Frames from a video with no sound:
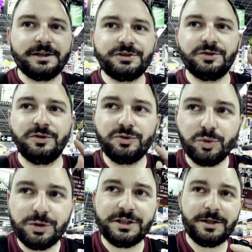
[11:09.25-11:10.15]
ci sono
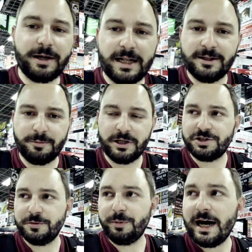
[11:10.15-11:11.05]
tutti i brand
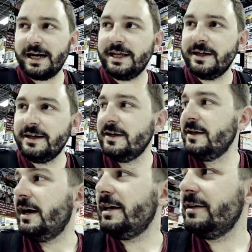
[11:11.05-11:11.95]
principali. Ah,